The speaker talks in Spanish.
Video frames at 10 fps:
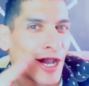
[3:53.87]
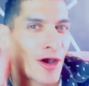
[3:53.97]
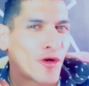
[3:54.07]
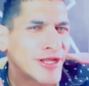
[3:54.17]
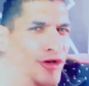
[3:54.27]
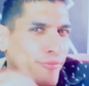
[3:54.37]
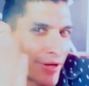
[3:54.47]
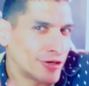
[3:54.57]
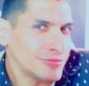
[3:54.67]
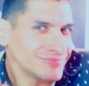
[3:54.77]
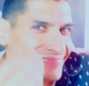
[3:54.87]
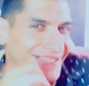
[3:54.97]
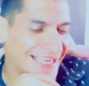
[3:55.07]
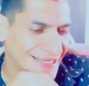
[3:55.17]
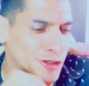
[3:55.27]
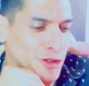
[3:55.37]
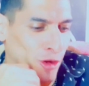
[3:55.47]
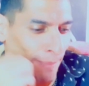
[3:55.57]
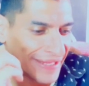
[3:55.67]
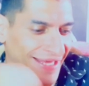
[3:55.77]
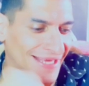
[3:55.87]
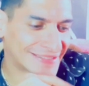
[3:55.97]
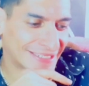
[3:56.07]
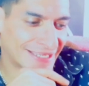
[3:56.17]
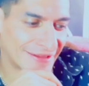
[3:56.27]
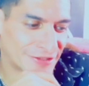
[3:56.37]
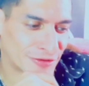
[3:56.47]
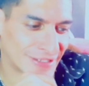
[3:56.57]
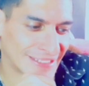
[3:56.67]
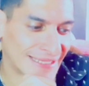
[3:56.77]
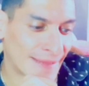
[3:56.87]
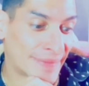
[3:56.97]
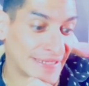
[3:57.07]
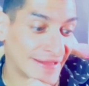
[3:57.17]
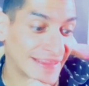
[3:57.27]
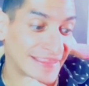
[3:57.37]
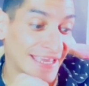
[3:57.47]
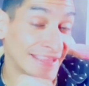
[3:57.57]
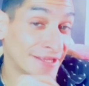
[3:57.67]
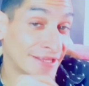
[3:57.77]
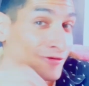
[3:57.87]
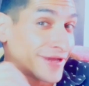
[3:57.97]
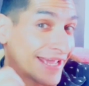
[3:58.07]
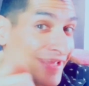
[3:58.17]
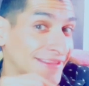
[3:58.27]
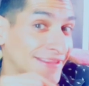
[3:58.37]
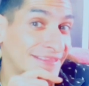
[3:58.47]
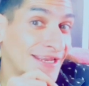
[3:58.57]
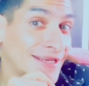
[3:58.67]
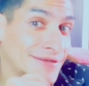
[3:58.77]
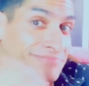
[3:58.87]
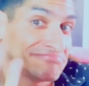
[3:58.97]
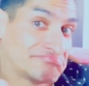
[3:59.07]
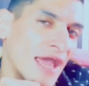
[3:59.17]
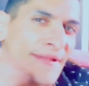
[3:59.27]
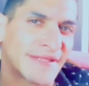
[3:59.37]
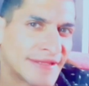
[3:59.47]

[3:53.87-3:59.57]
Jorge Romero, ¿qué es lo que opina acerca de esto que es la paridad de género en el, en el